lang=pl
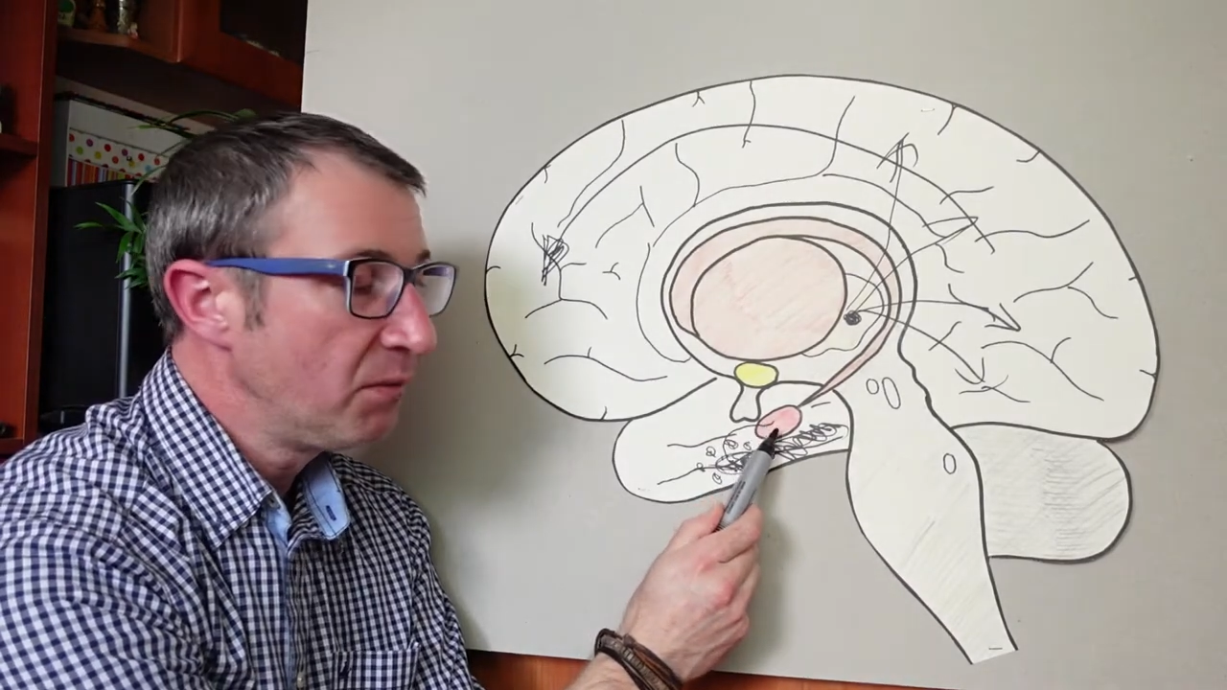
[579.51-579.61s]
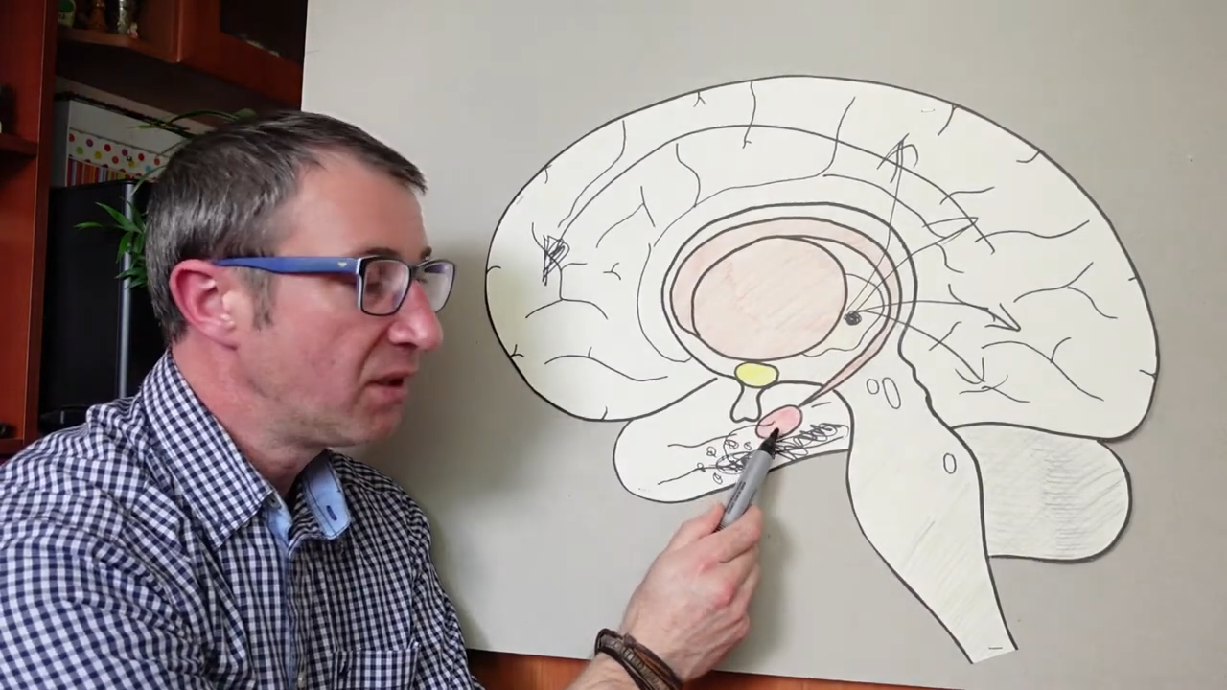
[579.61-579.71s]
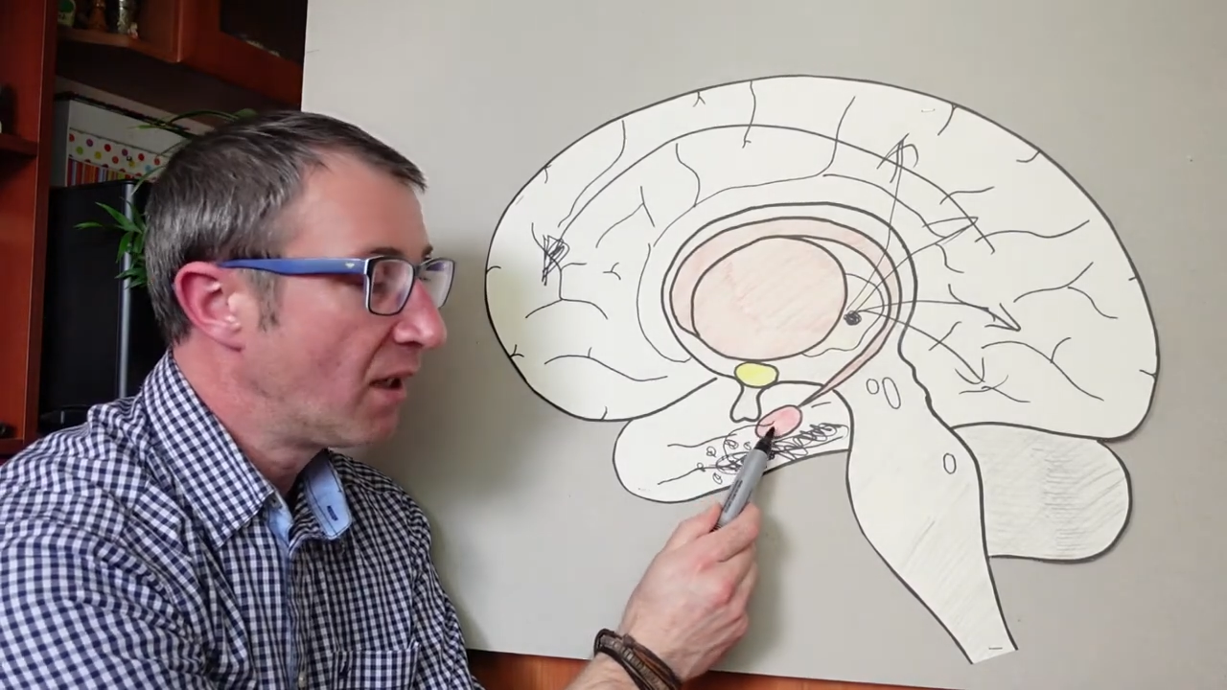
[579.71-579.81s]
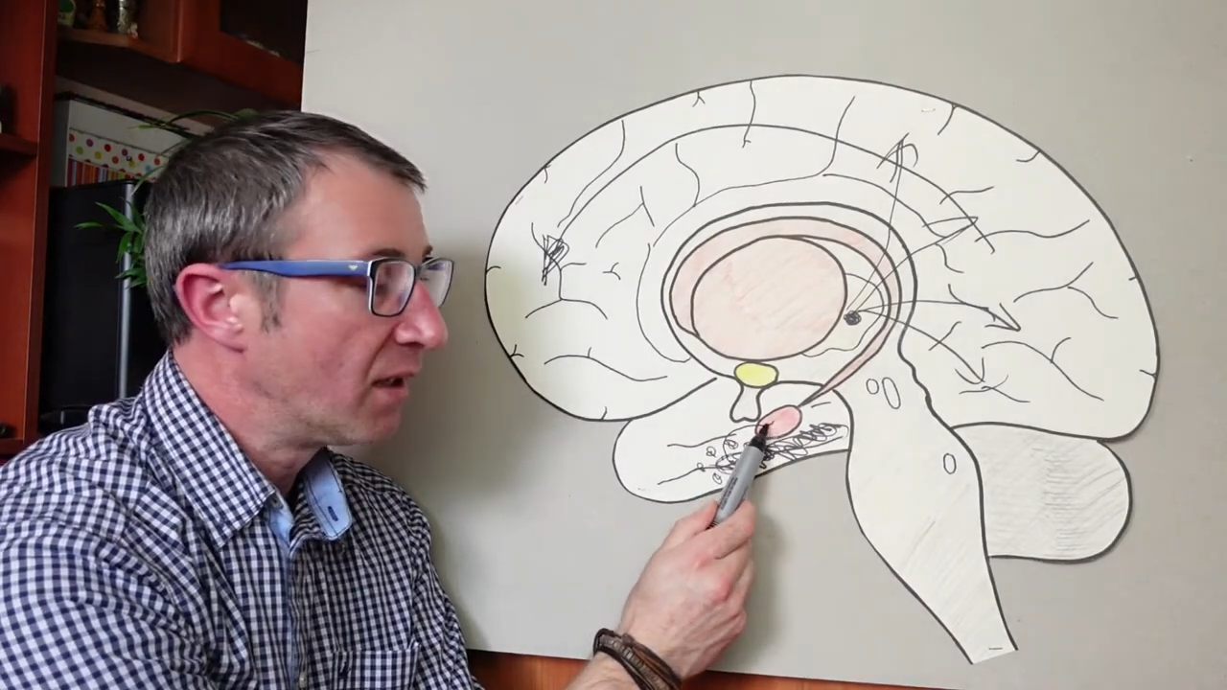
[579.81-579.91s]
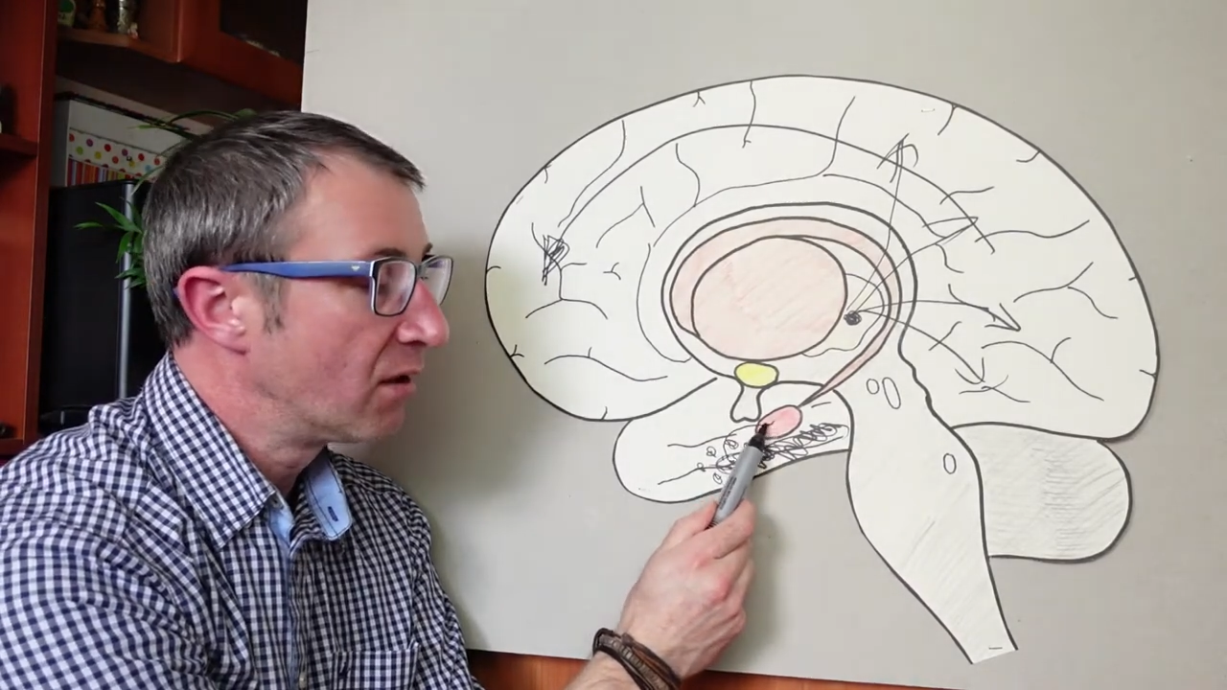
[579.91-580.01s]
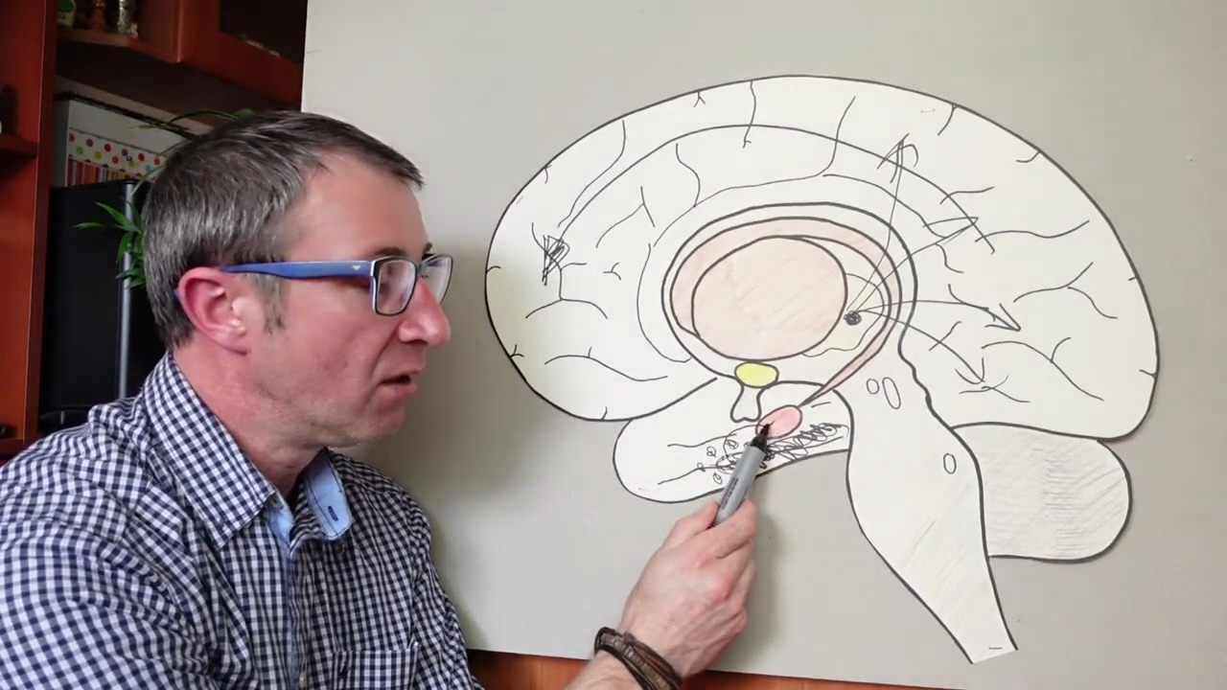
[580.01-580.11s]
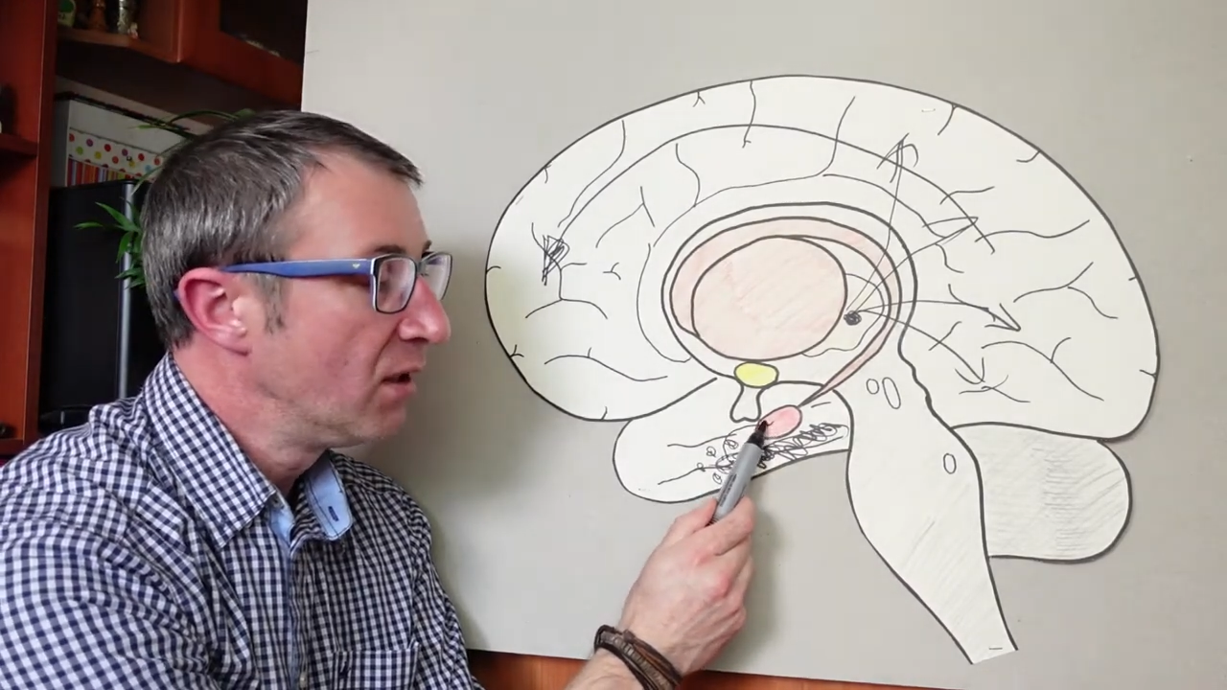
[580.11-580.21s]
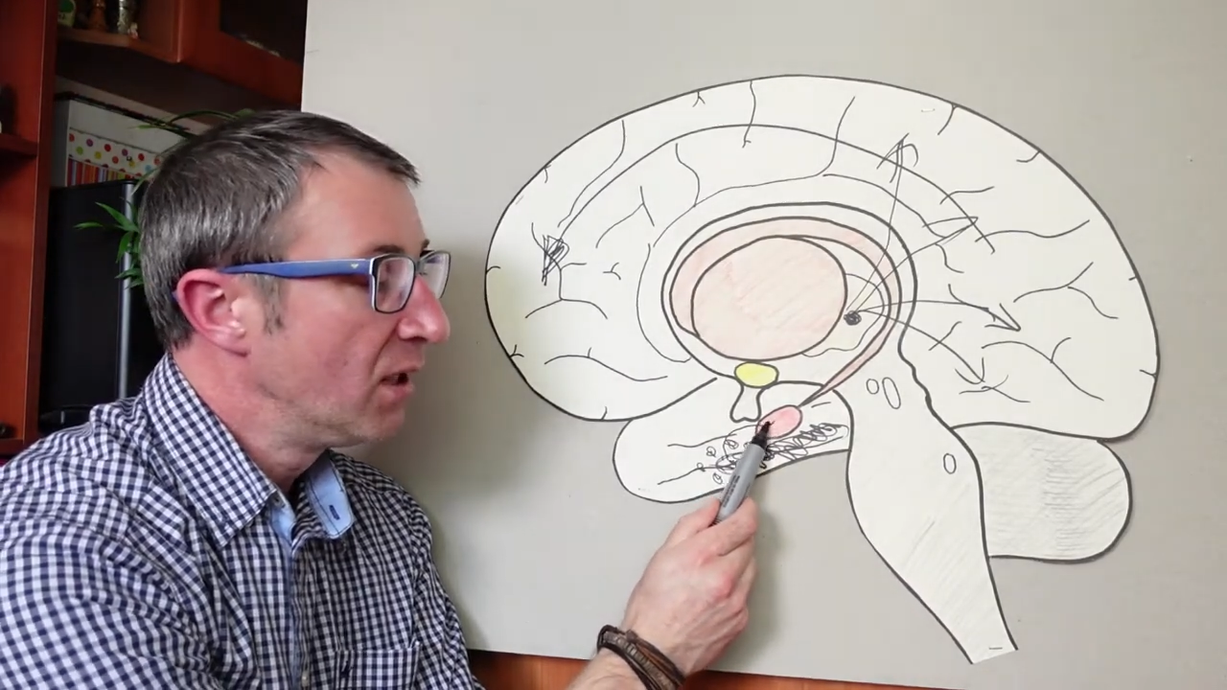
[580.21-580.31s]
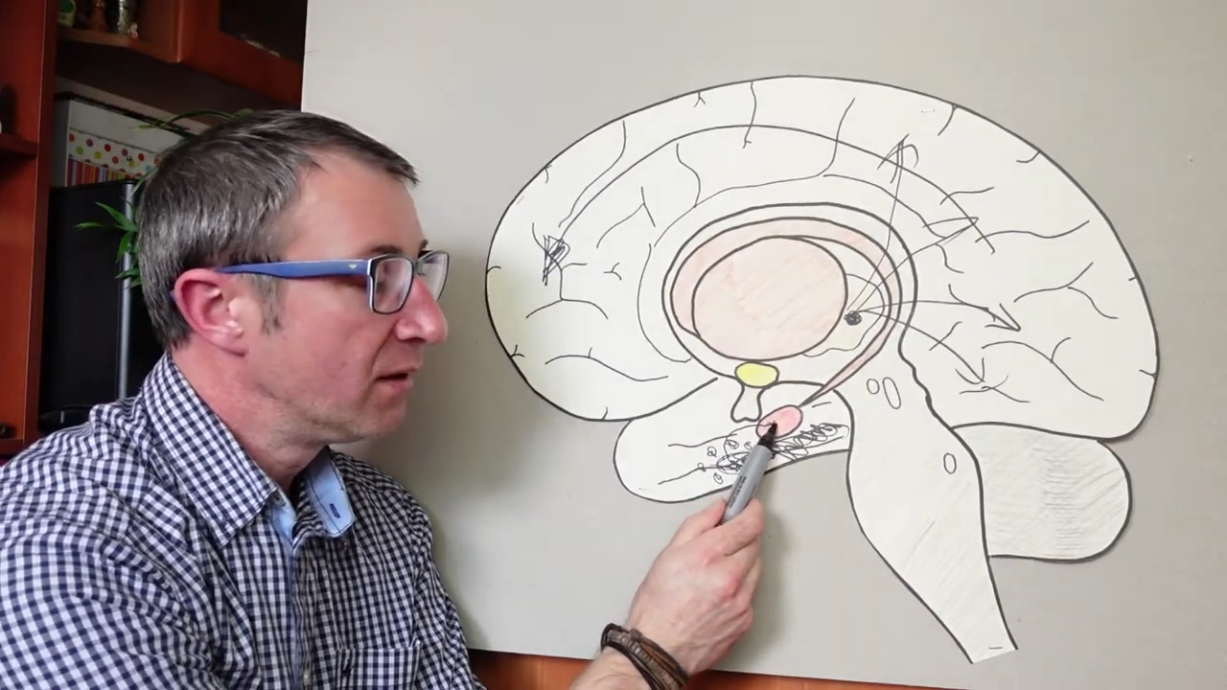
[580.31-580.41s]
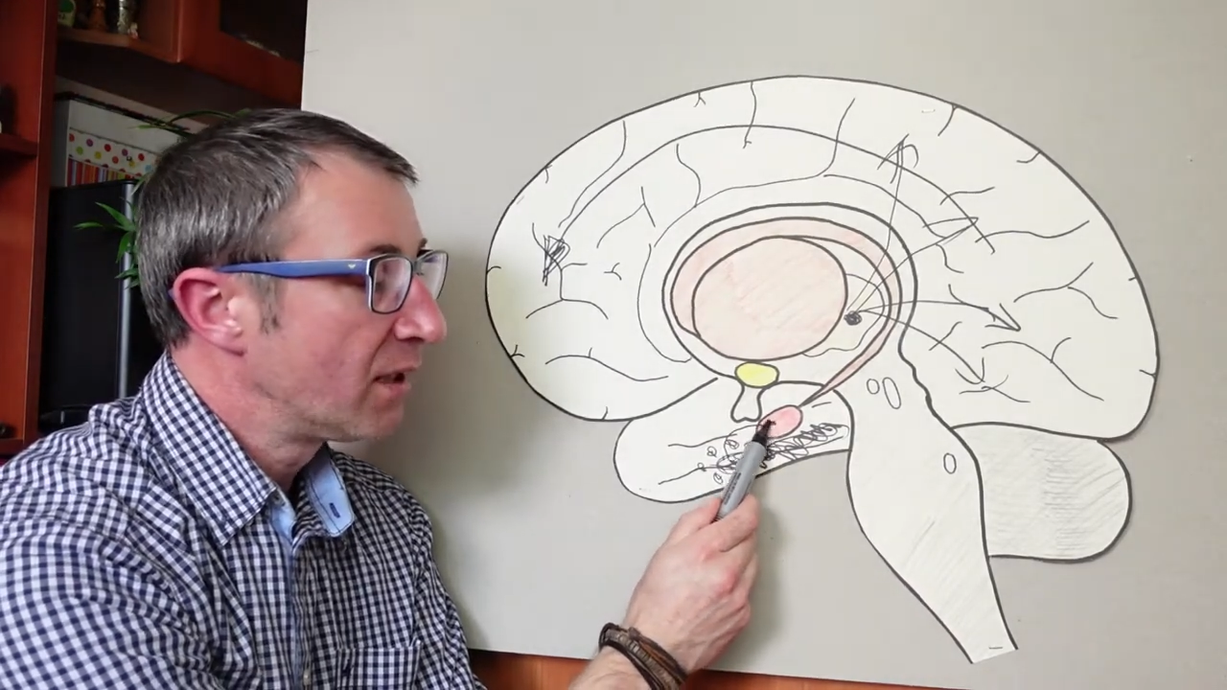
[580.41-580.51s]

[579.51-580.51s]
niedaleko,